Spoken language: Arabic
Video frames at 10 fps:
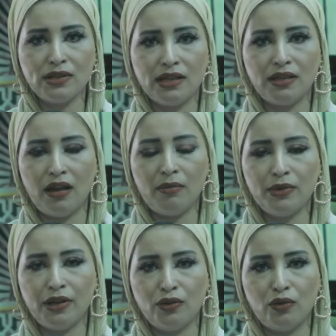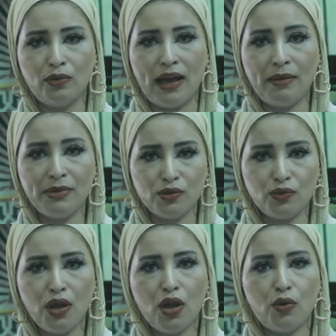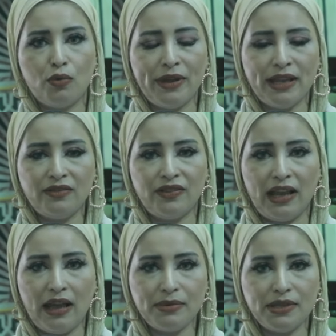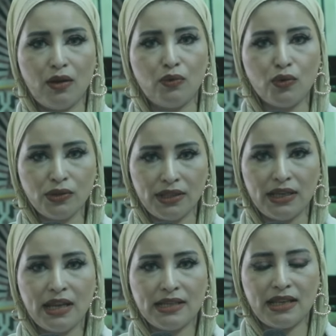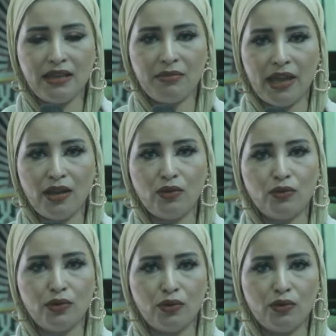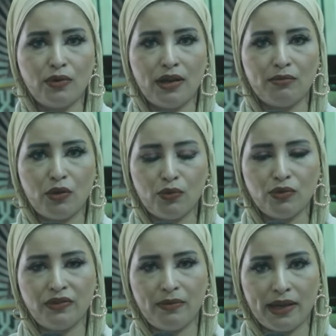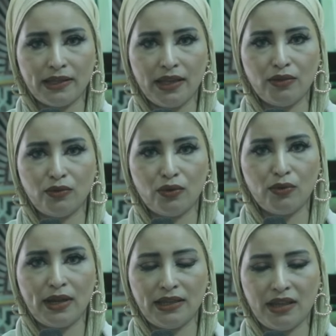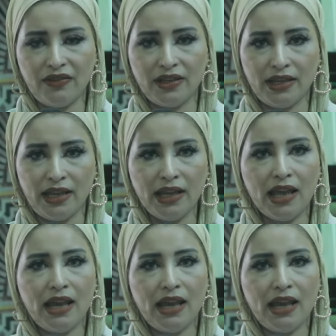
وصل الامر ان هو حبسه ومات في الحبس او قتل زي ما قالوا ان هو موجود في بغداد وان هو اتدفن هناك